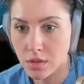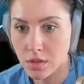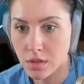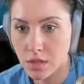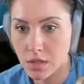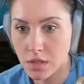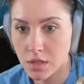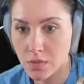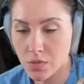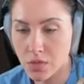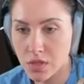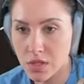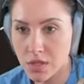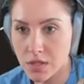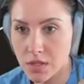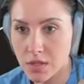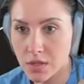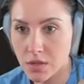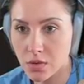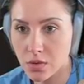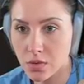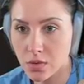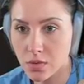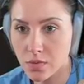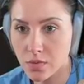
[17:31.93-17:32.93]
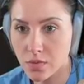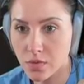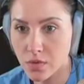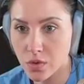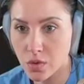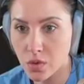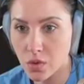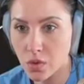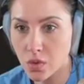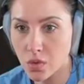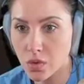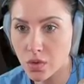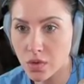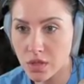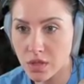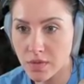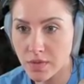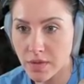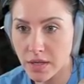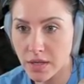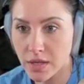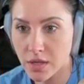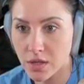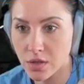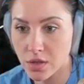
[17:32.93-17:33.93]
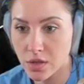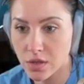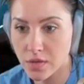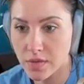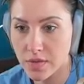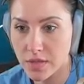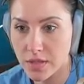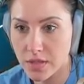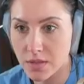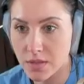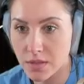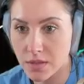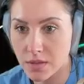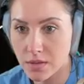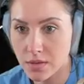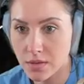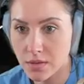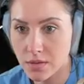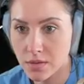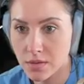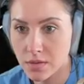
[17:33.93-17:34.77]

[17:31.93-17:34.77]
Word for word: Ich muss jetzt hier irgendwo hoch. Hier war doch noch was, ne?